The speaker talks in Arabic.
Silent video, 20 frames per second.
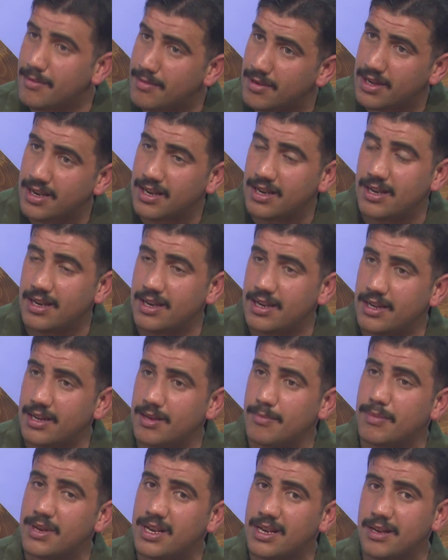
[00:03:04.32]
اللي
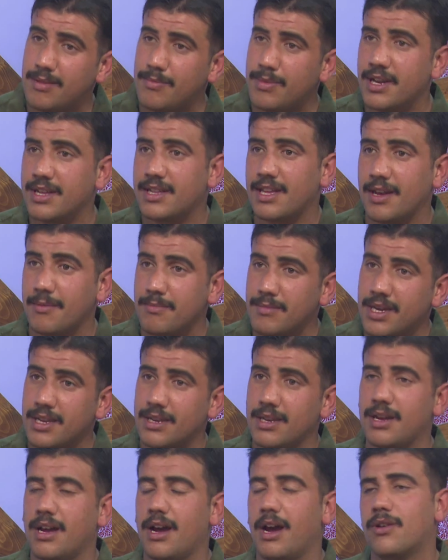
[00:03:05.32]
بالبيت
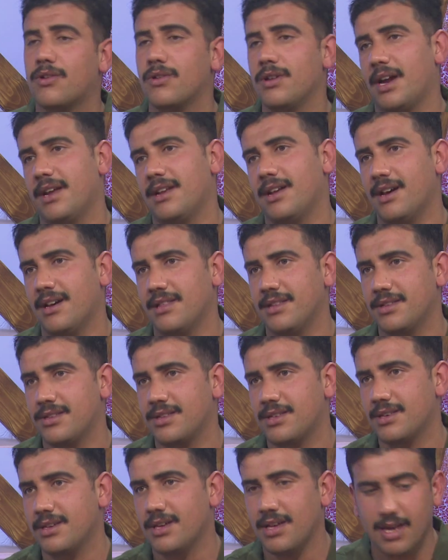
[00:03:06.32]
همين اكو يعني هذا
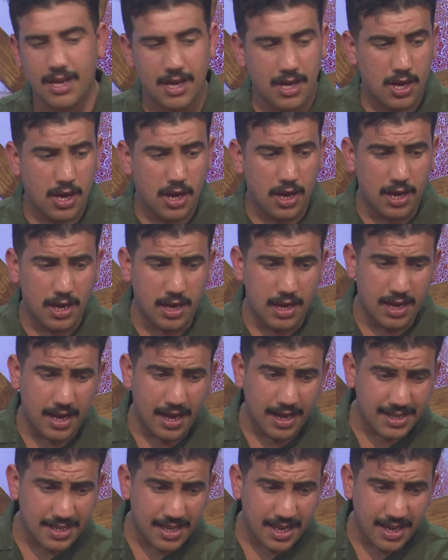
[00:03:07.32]
الشيء صح آه
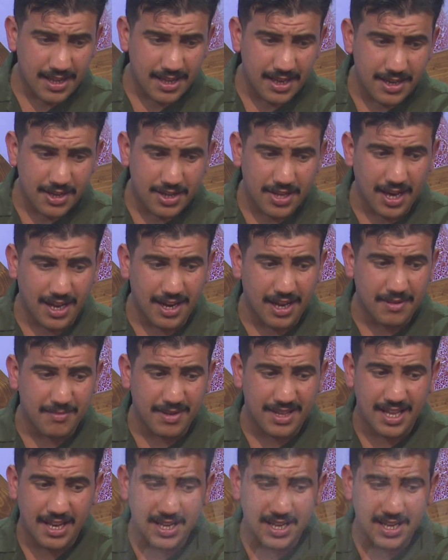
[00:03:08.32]
هذن الشغلات مثلا